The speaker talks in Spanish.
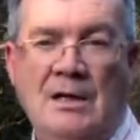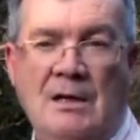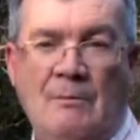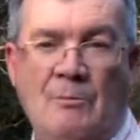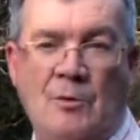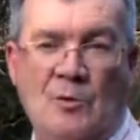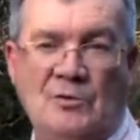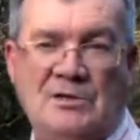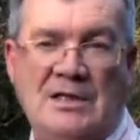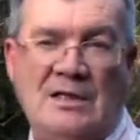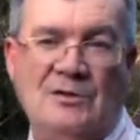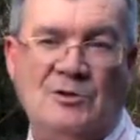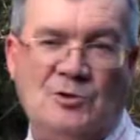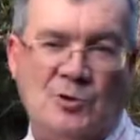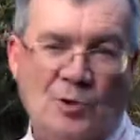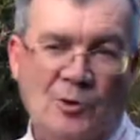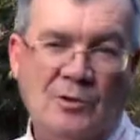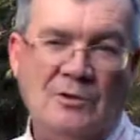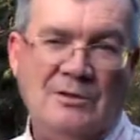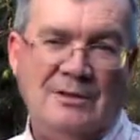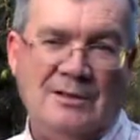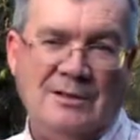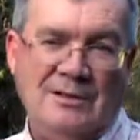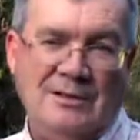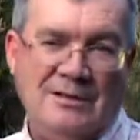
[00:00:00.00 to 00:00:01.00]
Por
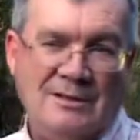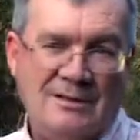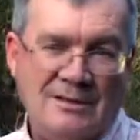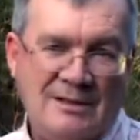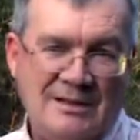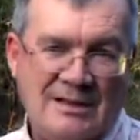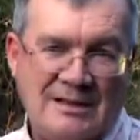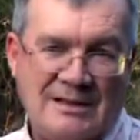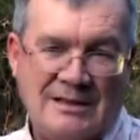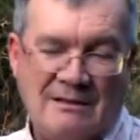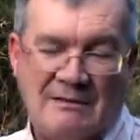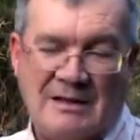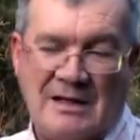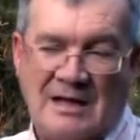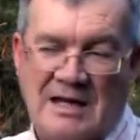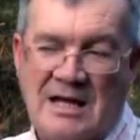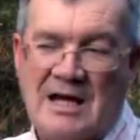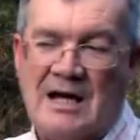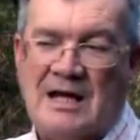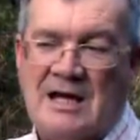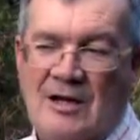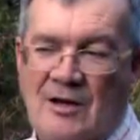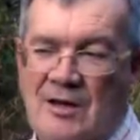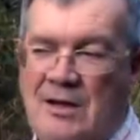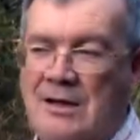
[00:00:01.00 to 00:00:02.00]
tanto, eh, el que
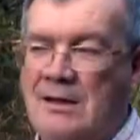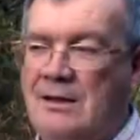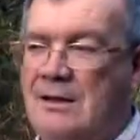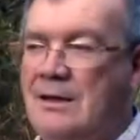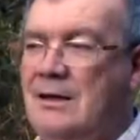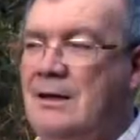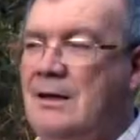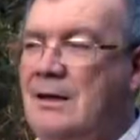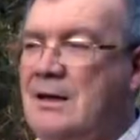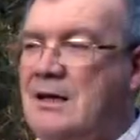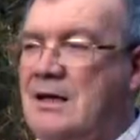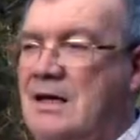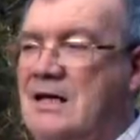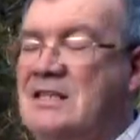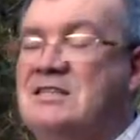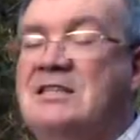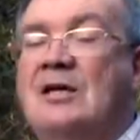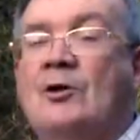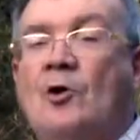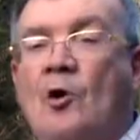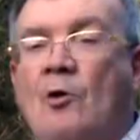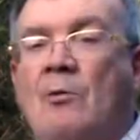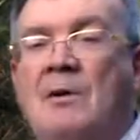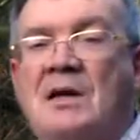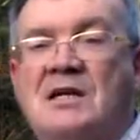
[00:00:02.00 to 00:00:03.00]
crea que este
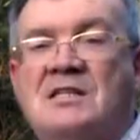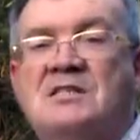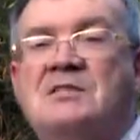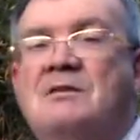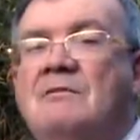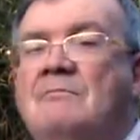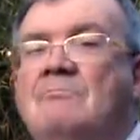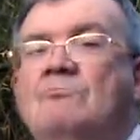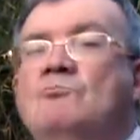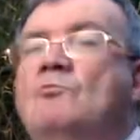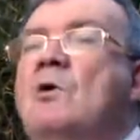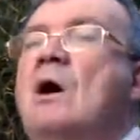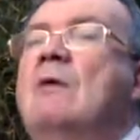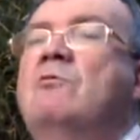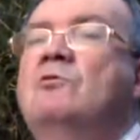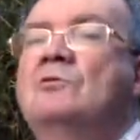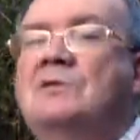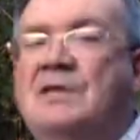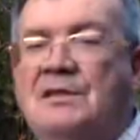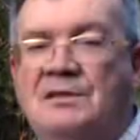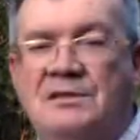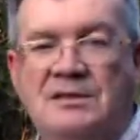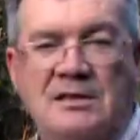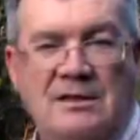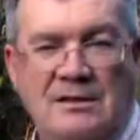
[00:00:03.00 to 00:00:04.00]
roble es muy
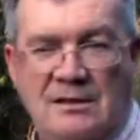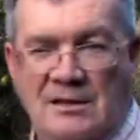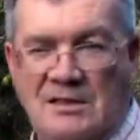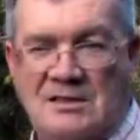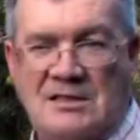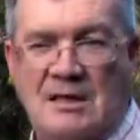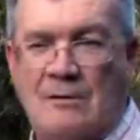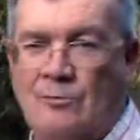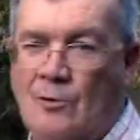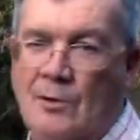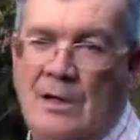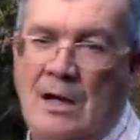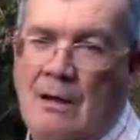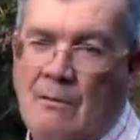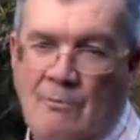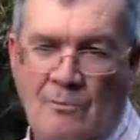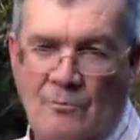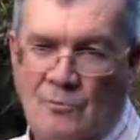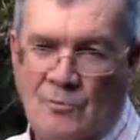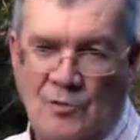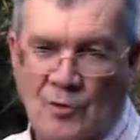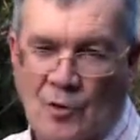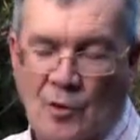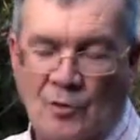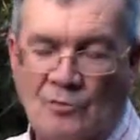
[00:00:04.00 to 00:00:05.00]
abundante en esa zona,
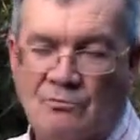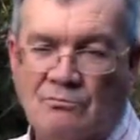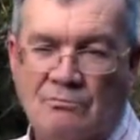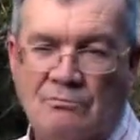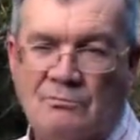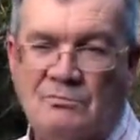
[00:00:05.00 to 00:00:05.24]
no.